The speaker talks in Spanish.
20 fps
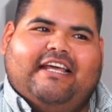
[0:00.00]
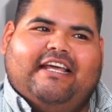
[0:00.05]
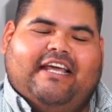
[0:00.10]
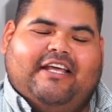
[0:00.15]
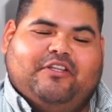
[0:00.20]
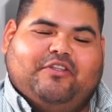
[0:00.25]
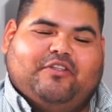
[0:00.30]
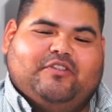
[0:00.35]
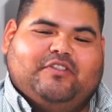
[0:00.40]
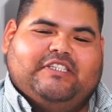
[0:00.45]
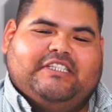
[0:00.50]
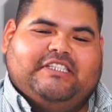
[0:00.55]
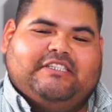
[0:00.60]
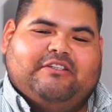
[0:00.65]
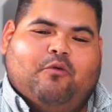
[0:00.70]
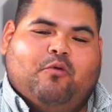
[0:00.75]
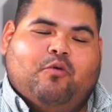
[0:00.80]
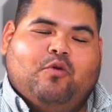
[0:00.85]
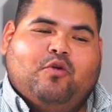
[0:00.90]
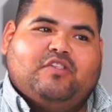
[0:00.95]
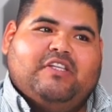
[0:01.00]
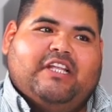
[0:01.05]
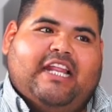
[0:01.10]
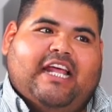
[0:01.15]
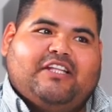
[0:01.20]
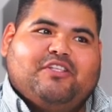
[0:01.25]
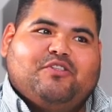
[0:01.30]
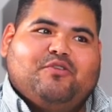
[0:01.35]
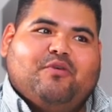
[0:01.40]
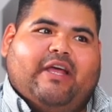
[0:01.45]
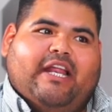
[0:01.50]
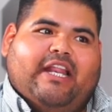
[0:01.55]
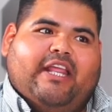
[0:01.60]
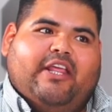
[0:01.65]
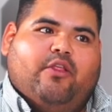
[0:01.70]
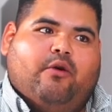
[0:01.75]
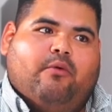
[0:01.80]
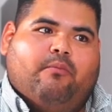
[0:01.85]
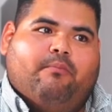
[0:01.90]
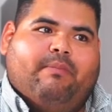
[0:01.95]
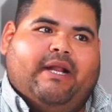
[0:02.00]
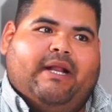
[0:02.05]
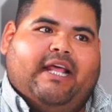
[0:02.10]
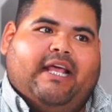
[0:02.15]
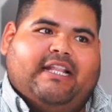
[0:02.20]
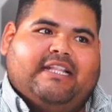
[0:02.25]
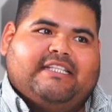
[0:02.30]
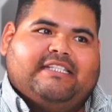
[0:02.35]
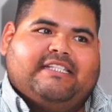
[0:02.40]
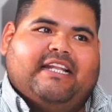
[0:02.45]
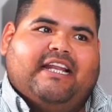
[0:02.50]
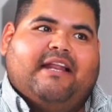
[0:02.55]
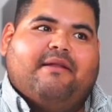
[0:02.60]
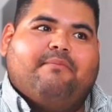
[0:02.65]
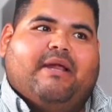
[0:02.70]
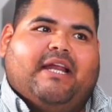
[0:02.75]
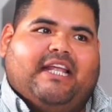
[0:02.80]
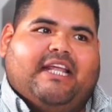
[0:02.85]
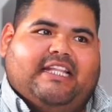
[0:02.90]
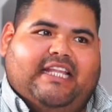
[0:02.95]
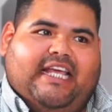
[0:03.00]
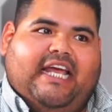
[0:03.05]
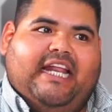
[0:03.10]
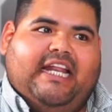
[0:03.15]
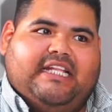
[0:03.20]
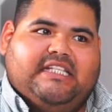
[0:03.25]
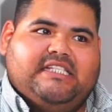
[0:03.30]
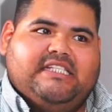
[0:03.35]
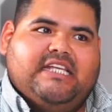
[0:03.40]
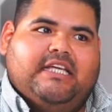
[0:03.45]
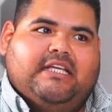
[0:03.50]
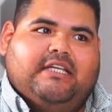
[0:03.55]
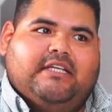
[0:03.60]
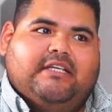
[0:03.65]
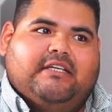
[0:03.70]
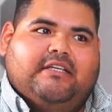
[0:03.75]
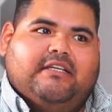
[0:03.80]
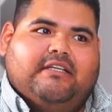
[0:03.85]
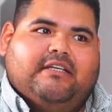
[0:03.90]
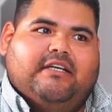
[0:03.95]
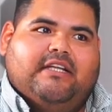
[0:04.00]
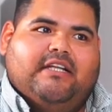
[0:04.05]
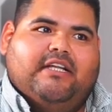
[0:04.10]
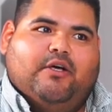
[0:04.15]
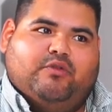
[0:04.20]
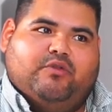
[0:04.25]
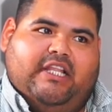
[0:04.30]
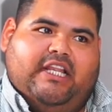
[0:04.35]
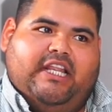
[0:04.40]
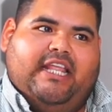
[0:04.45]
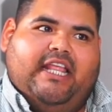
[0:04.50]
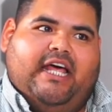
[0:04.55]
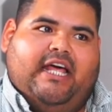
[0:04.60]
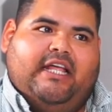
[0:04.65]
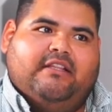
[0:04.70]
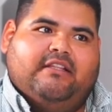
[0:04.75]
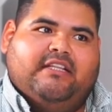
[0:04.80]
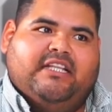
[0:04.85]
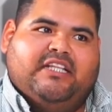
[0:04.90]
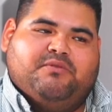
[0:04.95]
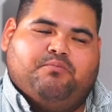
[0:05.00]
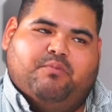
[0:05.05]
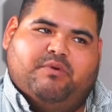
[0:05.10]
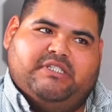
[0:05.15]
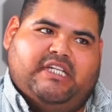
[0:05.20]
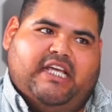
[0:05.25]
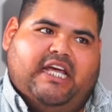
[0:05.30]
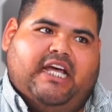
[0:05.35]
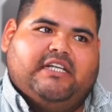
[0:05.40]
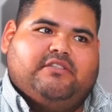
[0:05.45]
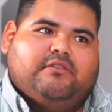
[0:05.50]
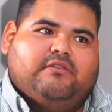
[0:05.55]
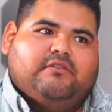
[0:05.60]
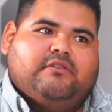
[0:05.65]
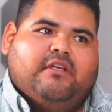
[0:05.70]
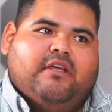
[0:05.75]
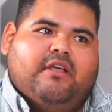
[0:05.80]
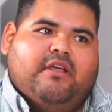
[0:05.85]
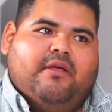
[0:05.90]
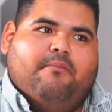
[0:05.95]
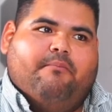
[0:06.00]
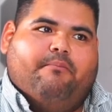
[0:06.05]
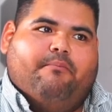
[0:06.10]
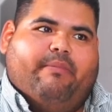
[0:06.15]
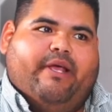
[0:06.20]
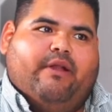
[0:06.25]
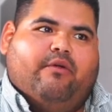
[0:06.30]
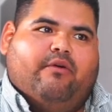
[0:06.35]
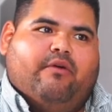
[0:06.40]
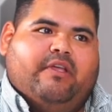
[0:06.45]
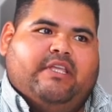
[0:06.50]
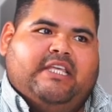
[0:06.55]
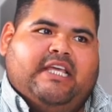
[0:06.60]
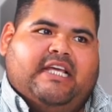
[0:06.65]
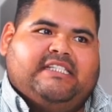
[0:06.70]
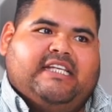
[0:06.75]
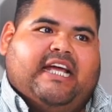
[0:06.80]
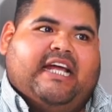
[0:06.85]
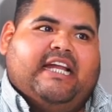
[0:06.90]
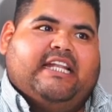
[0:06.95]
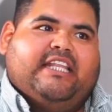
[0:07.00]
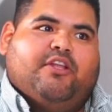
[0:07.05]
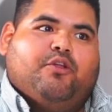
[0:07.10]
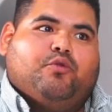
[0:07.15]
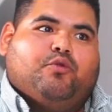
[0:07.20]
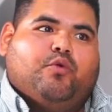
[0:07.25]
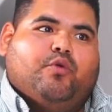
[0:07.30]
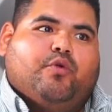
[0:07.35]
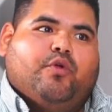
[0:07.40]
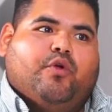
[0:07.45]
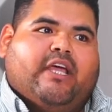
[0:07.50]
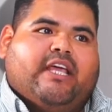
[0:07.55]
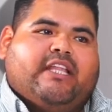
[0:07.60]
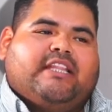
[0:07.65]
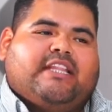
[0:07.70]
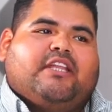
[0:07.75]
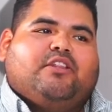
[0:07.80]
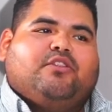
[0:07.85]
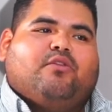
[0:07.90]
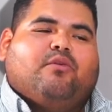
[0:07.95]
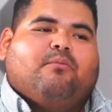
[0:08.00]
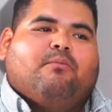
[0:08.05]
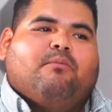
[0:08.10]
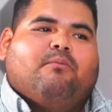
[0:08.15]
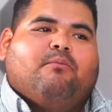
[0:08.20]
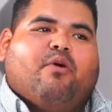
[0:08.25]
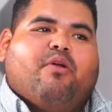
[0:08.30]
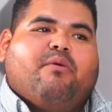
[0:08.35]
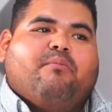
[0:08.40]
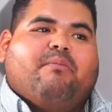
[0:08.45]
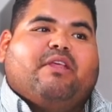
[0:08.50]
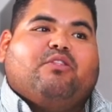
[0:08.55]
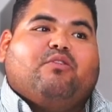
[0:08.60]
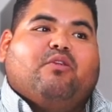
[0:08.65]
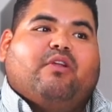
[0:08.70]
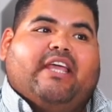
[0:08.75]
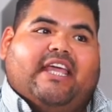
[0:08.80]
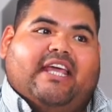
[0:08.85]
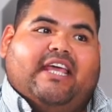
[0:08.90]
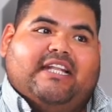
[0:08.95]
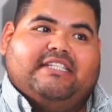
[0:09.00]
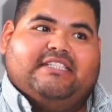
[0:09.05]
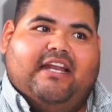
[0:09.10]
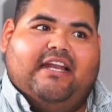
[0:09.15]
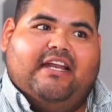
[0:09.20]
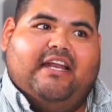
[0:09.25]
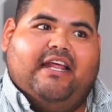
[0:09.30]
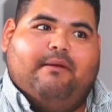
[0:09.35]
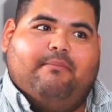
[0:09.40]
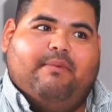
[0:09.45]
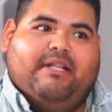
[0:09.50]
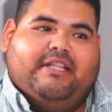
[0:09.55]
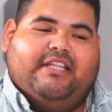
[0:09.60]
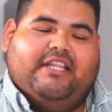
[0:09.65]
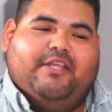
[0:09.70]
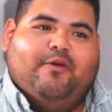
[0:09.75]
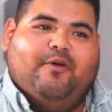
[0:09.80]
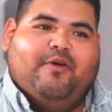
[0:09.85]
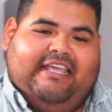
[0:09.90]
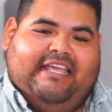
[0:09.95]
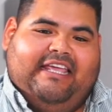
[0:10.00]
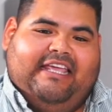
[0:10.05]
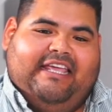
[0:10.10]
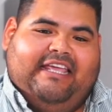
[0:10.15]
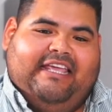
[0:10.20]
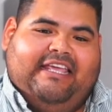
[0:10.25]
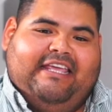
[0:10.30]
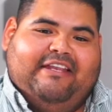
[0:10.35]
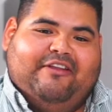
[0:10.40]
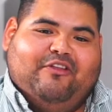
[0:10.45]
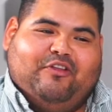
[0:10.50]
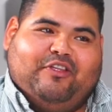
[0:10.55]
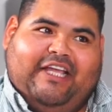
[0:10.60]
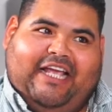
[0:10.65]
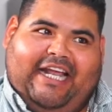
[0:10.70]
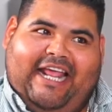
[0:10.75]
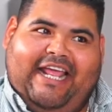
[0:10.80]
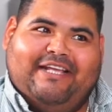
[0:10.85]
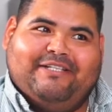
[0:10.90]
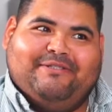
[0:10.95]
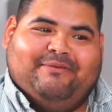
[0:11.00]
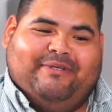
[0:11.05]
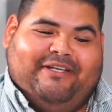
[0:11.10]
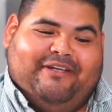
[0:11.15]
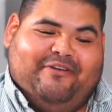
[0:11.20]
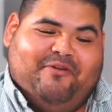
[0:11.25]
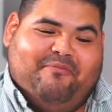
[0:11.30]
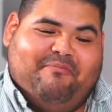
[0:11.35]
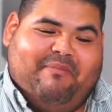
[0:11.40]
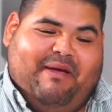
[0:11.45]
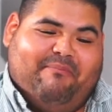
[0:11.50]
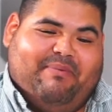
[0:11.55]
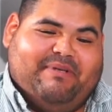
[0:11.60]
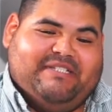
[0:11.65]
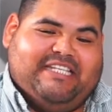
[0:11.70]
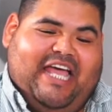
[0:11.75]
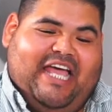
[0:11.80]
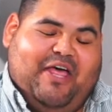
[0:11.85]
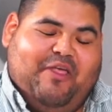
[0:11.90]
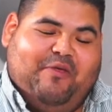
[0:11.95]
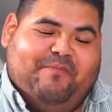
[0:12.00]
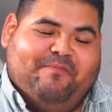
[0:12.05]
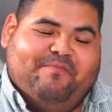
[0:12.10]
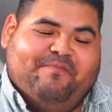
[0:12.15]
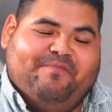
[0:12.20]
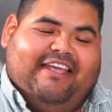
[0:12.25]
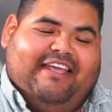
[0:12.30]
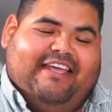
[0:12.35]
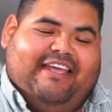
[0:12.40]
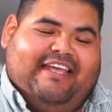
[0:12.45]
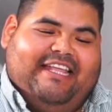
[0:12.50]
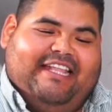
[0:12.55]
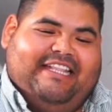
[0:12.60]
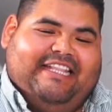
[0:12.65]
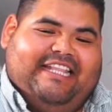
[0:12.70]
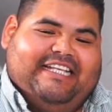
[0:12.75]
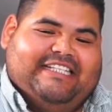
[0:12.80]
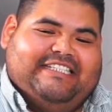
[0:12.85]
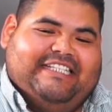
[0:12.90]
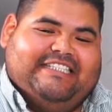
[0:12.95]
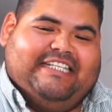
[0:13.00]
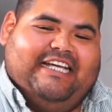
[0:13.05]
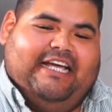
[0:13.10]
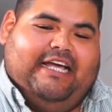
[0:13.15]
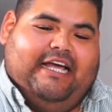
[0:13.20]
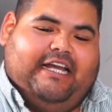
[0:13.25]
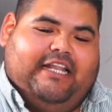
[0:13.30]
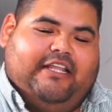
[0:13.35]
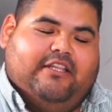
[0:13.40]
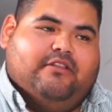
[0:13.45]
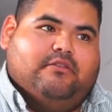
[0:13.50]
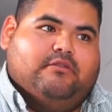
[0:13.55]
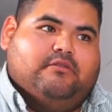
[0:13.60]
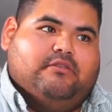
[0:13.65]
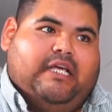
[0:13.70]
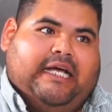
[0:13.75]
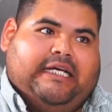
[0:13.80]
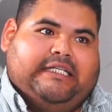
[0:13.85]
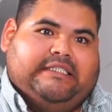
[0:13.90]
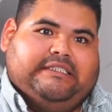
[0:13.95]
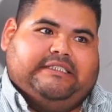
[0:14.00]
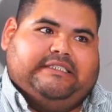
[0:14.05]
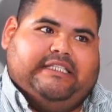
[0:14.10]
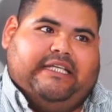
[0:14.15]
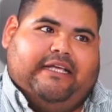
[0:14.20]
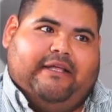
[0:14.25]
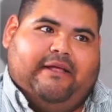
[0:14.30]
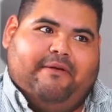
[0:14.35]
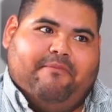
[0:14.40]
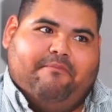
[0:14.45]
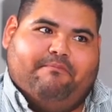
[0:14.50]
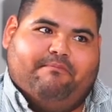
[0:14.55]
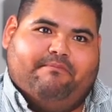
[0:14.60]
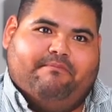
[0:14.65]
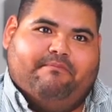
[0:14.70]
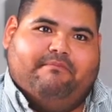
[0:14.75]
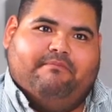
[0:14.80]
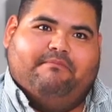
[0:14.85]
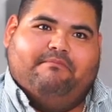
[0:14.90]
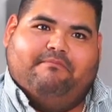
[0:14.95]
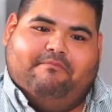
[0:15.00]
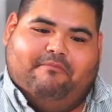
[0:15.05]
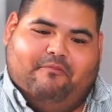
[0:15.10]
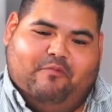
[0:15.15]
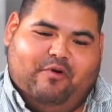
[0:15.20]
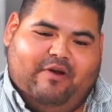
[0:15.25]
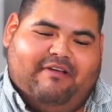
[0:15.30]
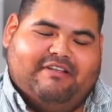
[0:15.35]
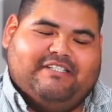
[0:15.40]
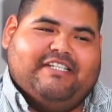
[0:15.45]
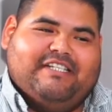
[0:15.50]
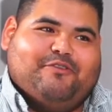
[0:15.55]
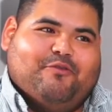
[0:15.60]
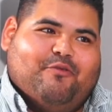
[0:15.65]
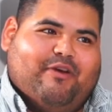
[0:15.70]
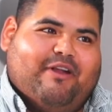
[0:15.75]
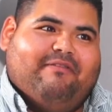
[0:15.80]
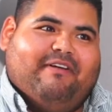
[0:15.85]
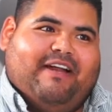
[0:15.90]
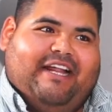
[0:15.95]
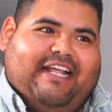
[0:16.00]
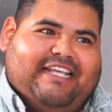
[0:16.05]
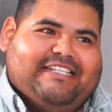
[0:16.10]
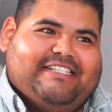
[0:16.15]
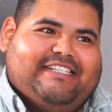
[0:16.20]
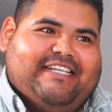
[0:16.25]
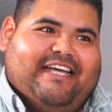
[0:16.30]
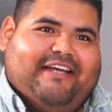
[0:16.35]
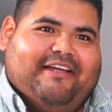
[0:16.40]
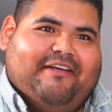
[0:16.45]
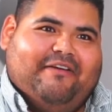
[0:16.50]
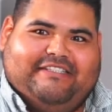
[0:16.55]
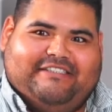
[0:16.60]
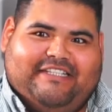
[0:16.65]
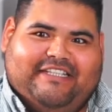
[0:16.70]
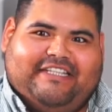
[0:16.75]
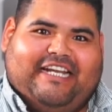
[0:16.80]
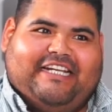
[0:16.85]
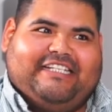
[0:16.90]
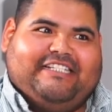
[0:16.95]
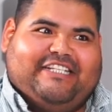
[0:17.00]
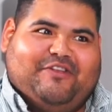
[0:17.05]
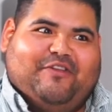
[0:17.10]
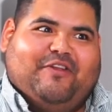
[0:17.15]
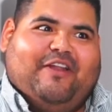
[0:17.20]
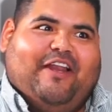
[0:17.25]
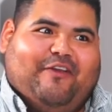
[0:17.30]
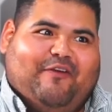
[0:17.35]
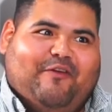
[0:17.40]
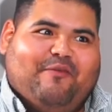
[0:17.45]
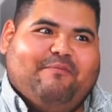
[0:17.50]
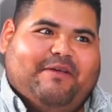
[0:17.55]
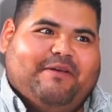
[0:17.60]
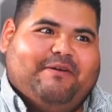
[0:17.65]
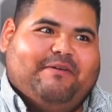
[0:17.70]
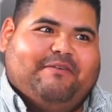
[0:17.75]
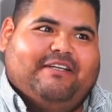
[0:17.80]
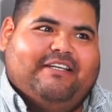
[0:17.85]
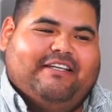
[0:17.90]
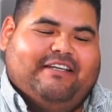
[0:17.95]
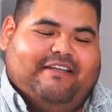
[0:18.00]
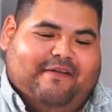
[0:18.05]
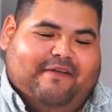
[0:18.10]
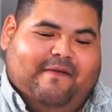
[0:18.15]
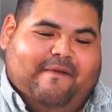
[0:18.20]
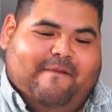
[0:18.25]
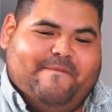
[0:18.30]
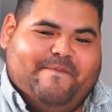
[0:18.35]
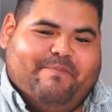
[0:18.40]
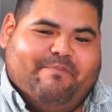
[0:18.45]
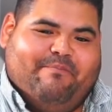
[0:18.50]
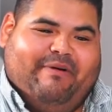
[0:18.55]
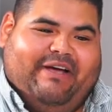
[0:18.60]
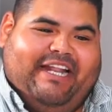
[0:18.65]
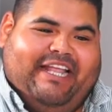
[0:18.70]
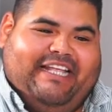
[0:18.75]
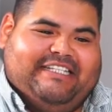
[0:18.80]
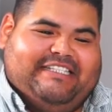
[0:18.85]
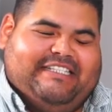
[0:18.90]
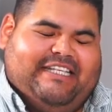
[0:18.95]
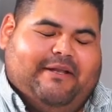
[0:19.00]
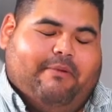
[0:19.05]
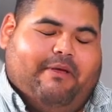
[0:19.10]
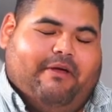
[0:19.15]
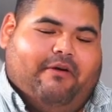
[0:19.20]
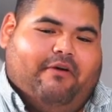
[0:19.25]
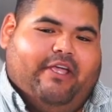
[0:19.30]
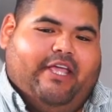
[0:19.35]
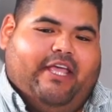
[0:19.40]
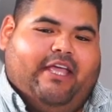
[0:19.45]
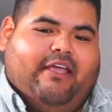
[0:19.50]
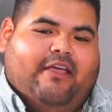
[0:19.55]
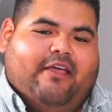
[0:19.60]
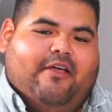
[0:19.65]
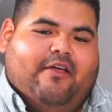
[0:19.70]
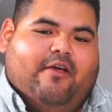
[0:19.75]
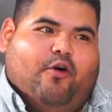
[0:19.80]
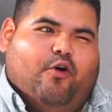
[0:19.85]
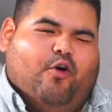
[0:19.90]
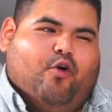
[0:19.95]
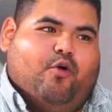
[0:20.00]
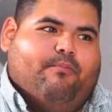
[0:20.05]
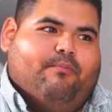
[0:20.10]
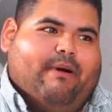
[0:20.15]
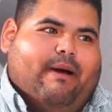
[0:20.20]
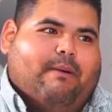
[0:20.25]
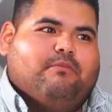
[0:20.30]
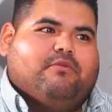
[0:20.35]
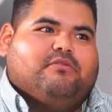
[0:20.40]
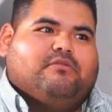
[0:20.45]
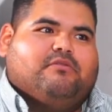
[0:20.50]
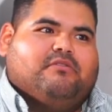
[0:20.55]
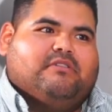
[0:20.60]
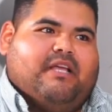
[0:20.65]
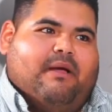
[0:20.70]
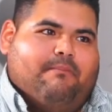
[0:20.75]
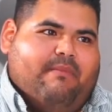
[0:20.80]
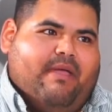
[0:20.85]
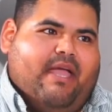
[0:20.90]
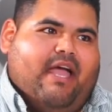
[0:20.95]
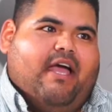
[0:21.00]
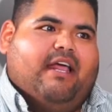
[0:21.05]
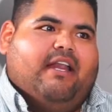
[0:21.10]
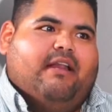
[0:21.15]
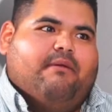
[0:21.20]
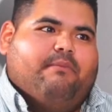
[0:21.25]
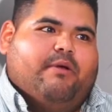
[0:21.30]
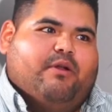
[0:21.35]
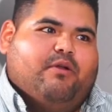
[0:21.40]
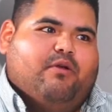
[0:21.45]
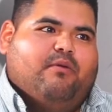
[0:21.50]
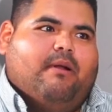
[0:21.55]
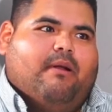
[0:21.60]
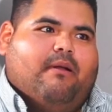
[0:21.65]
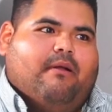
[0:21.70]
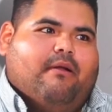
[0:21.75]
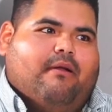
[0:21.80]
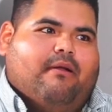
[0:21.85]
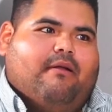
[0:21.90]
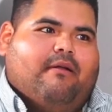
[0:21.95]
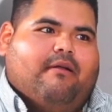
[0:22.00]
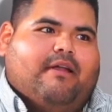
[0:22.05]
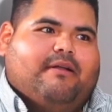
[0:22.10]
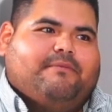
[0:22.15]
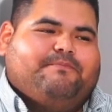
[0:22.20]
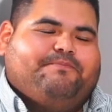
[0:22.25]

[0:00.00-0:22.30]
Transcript: Entonces, uno se le da el sugerido para que te salga el margen de ganancia, la utilidad después de gastos, pero ya es a criterio tuyo qué tanto movimiento le quieras dar al platillo. Y no te creas, güey, me ha pasado desde changarritos hasta una vez en una franquicia de transnacional conmigo, güey, para decirme, oye, ocupamos cambiar el menú, bla,